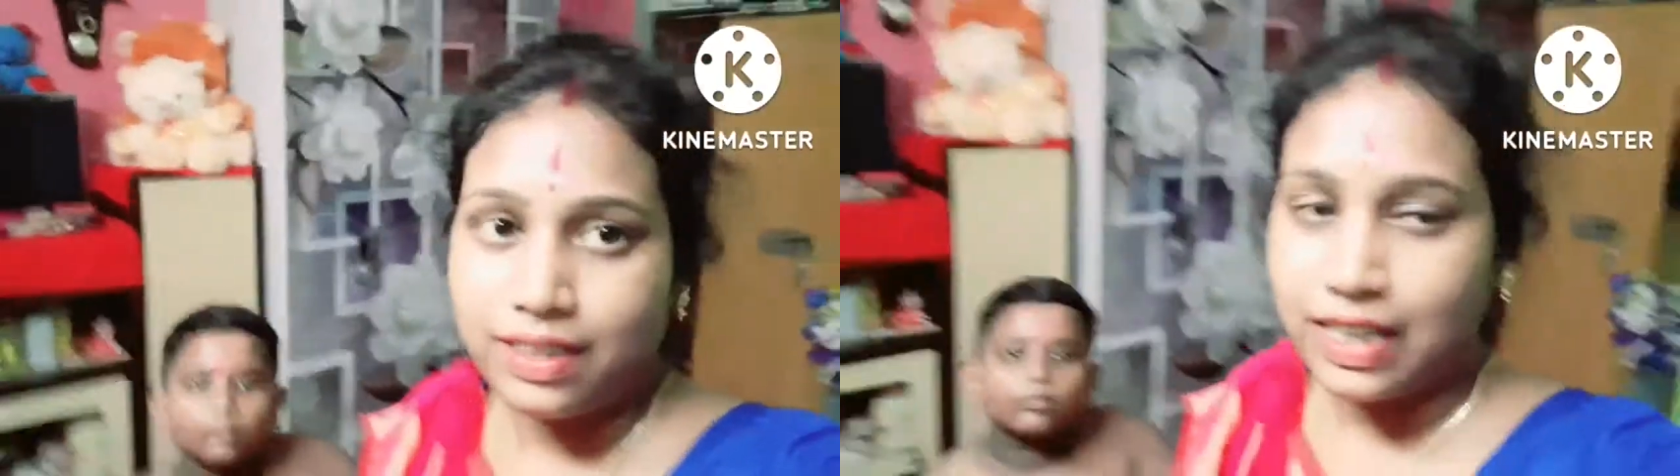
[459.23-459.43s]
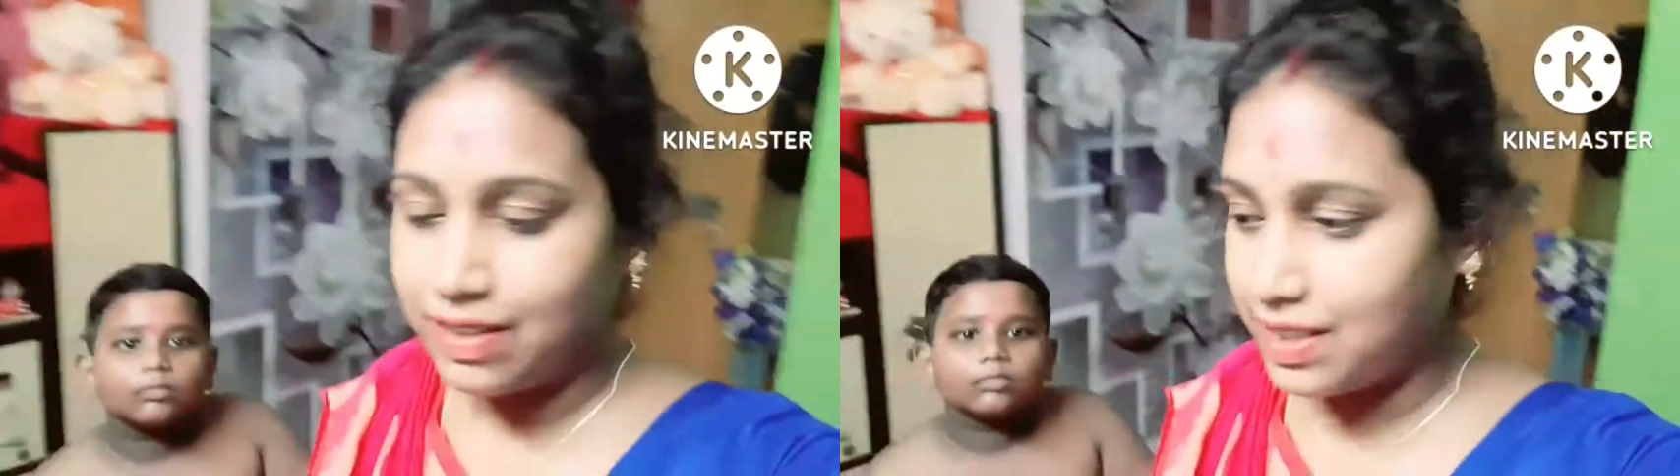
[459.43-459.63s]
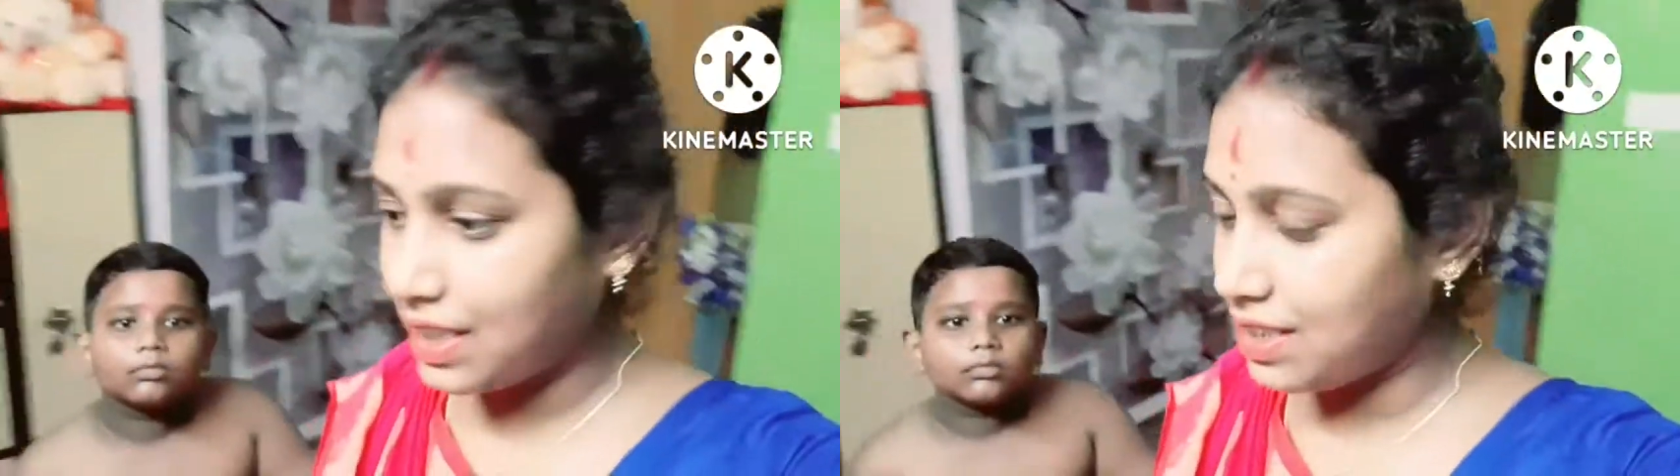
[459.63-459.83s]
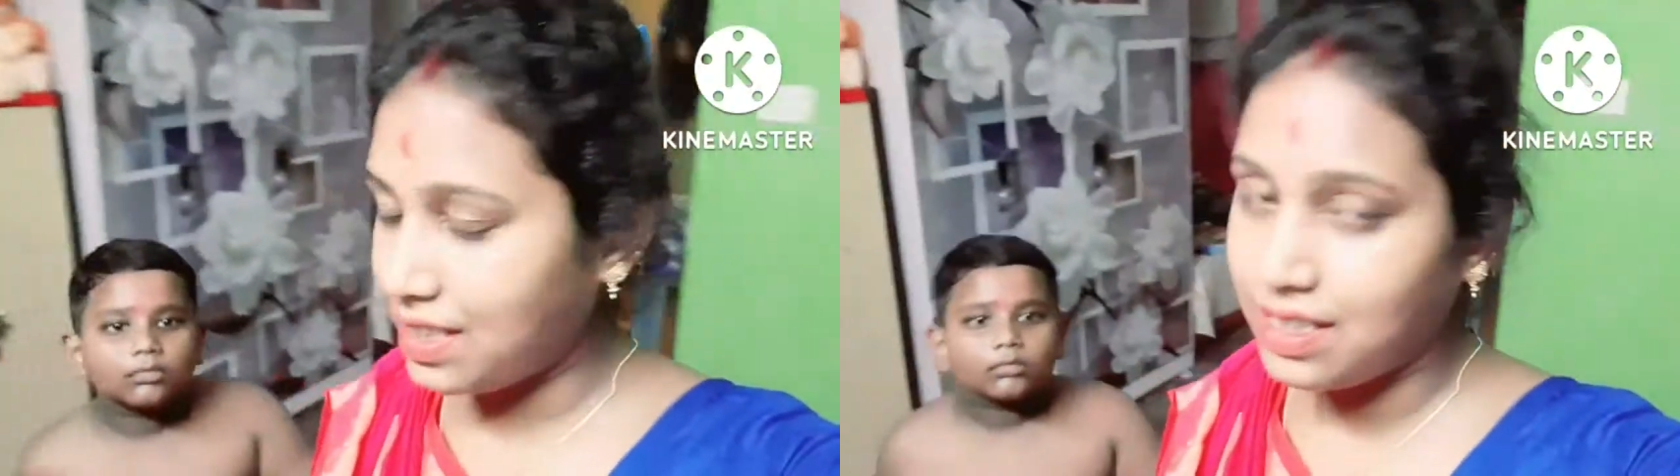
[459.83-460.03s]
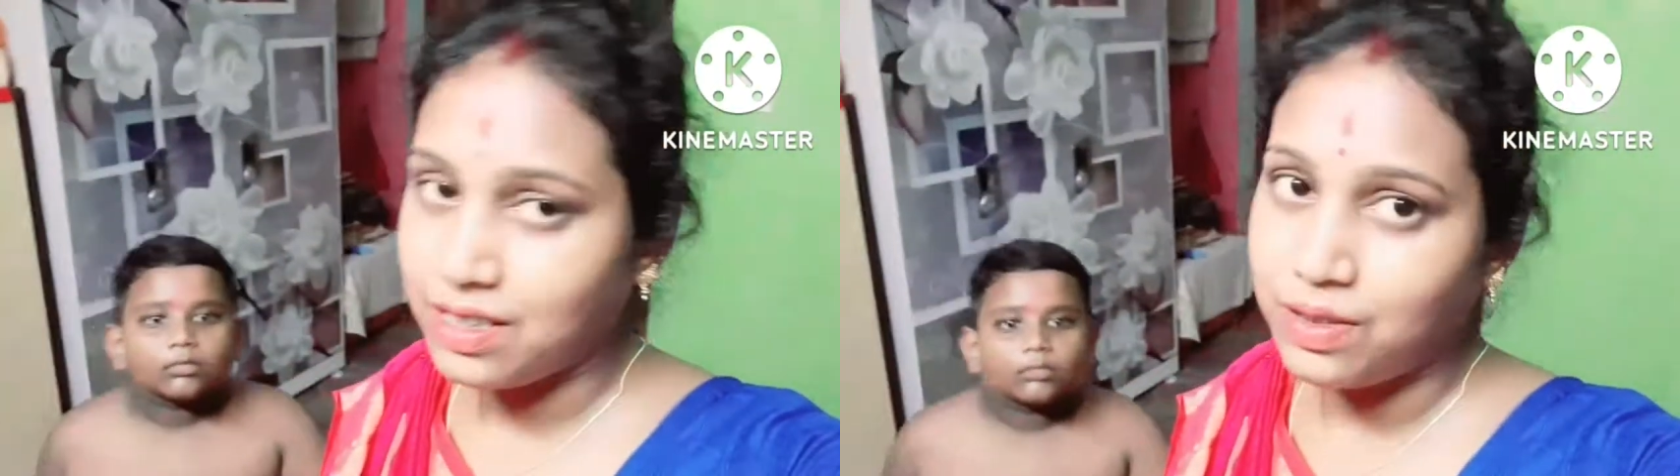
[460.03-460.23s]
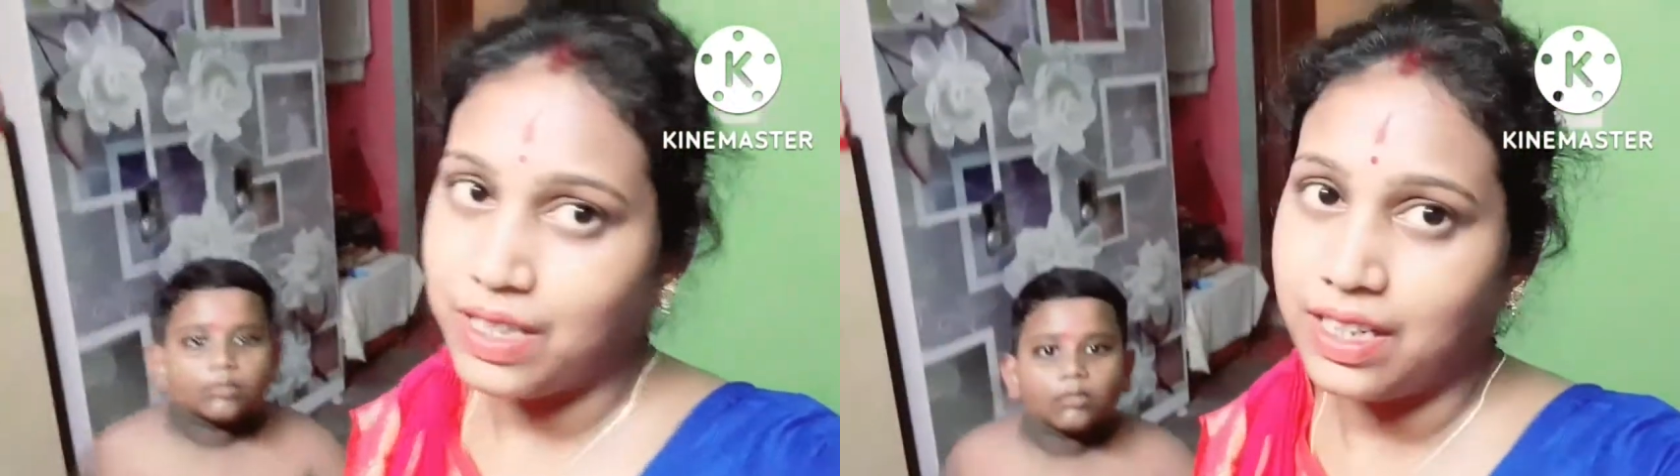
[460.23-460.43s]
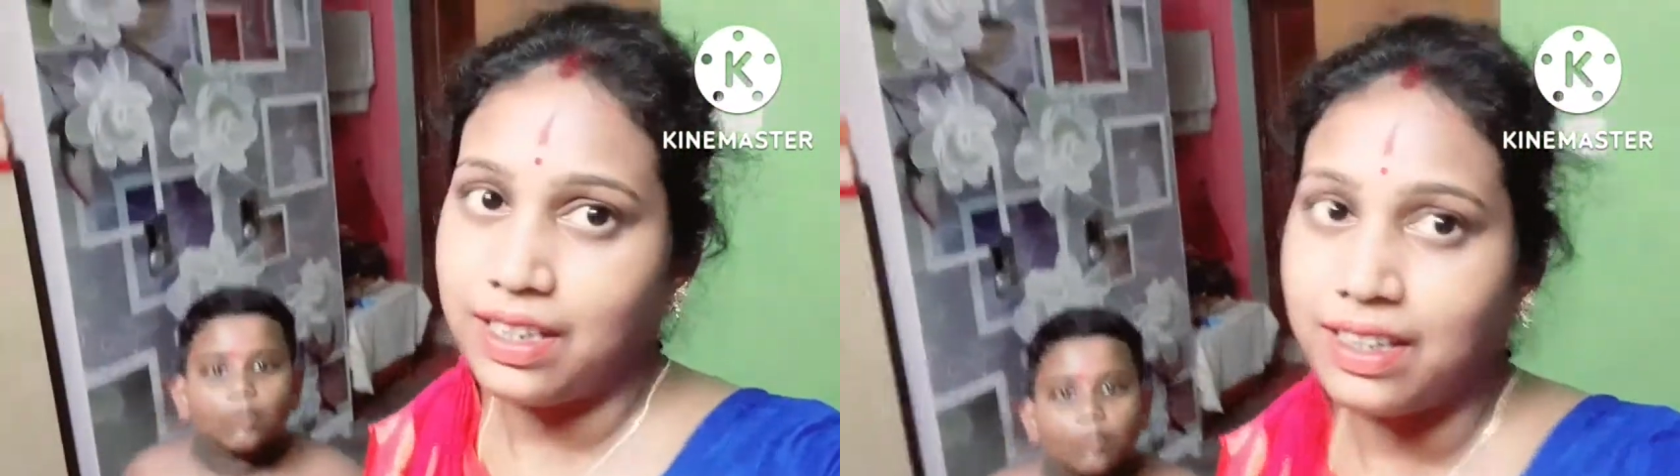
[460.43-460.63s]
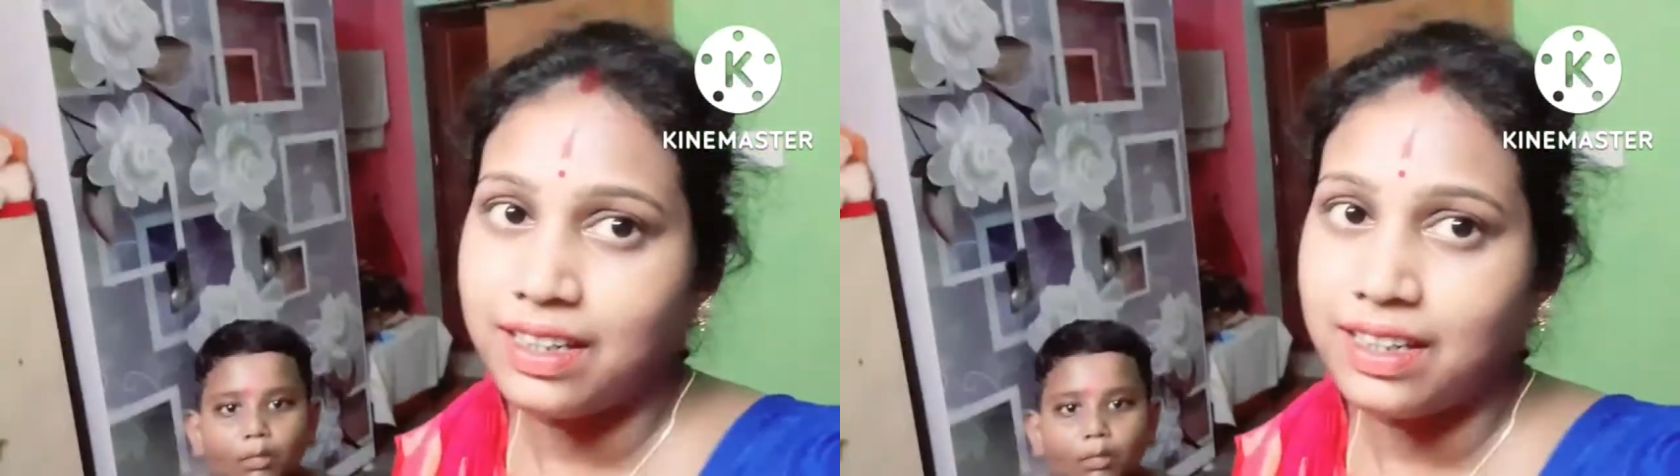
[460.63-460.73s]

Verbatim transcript: তো এখন চেঞ্জ টেঞ্জ করিনি